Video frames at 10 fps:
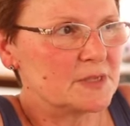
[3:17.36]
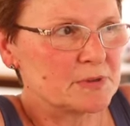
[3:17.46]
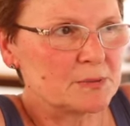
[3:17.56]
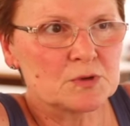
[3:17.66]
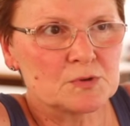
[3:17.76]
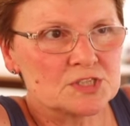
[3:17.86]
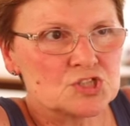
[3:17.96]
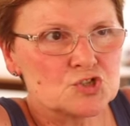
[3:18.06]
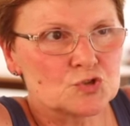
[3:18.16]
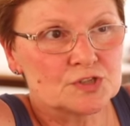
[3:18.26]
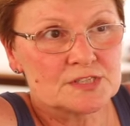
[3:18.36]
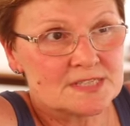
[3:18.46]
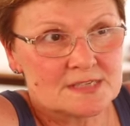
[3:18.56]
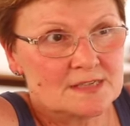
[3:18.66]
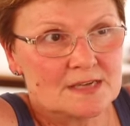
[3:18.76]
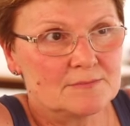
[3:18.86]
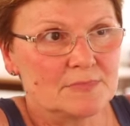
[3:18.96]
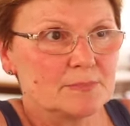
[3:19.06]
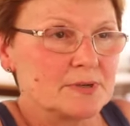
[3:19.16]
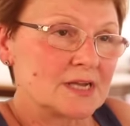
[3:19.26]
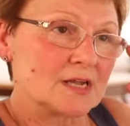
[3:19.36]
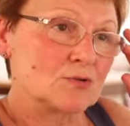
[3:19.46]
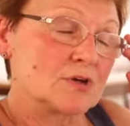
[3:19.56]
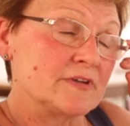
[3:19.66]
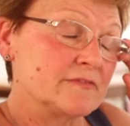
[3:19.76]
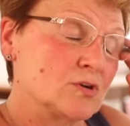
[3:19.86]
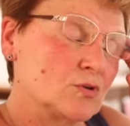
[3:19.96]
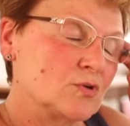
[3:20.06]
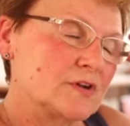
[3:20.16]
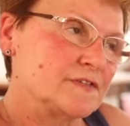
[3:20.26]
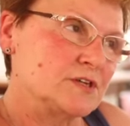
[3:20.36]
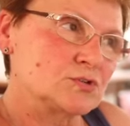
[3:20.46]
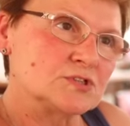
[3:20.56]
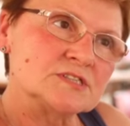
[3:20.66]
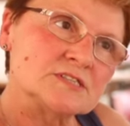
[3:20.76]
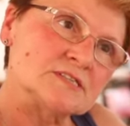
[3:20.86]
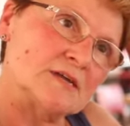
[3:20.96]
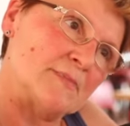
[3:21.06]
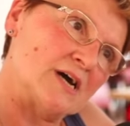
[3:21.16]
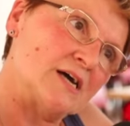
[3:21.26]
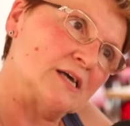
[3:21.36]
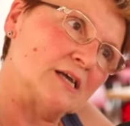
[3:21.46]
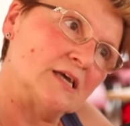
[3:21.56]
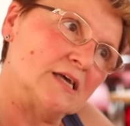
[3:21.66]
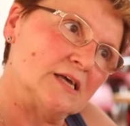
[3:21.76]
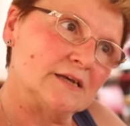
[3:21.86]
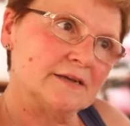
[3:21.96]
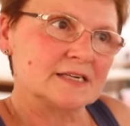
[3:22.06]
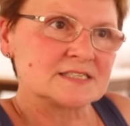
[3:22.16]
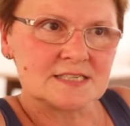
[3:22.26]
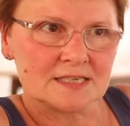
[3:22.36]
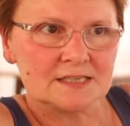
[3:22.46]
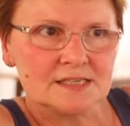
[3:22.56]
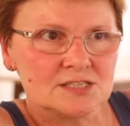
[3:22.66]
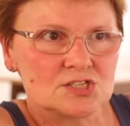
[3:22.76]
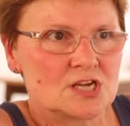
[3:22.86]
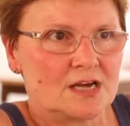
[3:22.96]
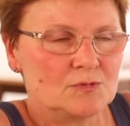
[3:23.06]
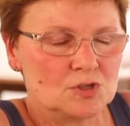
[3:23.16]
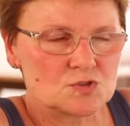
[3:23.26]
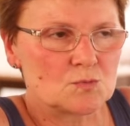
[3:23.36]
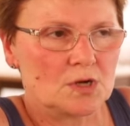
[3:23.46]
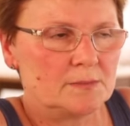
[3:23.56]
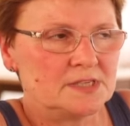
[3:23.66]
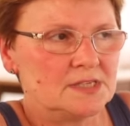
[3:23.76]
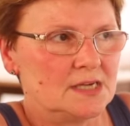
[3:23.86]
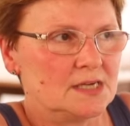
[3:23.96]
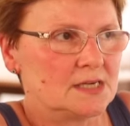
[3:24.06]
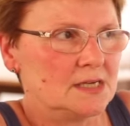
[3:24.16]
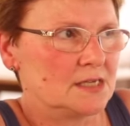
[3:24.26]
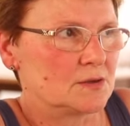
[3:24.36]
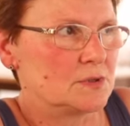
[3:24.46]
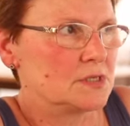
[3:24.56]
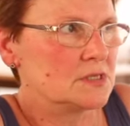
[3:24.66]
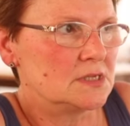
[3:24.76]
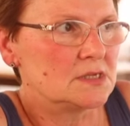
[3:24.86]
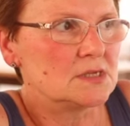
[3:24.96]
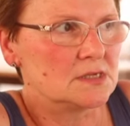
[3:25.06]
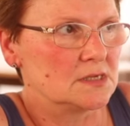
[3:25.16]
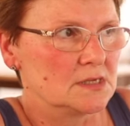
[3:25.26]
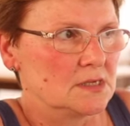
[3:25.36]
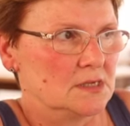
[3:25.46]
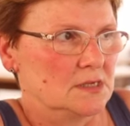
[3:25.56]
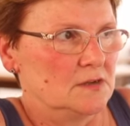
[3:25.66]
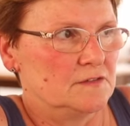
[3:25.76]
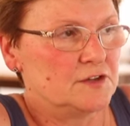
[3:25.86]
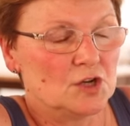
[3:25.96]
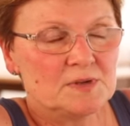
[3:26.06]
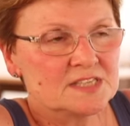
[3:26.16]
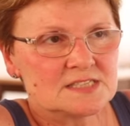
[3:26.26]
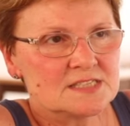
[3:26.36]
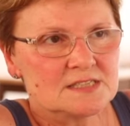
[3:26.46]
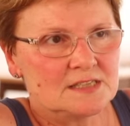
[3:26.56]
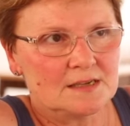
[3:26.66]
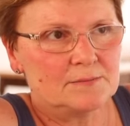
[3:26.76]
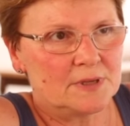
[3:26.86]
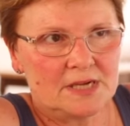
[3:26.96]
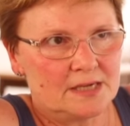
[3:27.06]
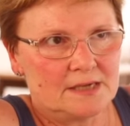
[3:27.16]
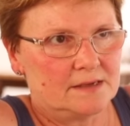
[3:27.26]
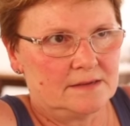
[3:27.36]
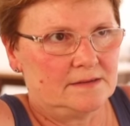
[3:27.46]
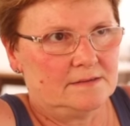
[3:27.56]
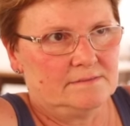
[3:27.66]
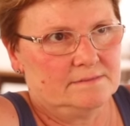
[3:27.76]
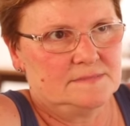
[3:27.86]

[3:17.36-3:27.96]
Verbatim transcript: i primi 15 giorni di settembre perché non avevano ancora finito di sistemare la sede, diciamo, la scuola materna e quindi fino a metà settembre